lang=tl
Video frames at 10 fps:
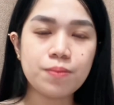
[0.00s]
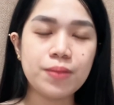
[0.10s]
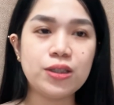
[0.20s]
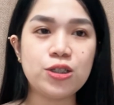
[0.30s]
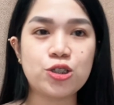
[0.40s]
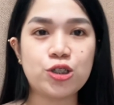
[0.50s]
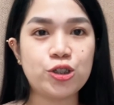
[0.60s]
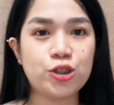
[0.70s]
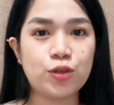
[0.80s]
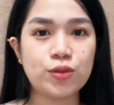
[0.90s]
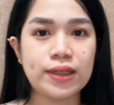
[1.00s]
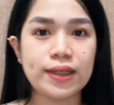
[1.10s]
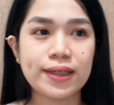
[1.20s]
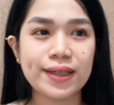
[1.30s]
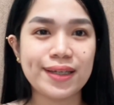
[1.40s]
May discharge ako,
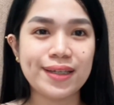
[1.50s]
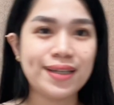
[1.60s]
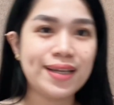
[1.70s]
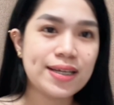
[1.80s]
day.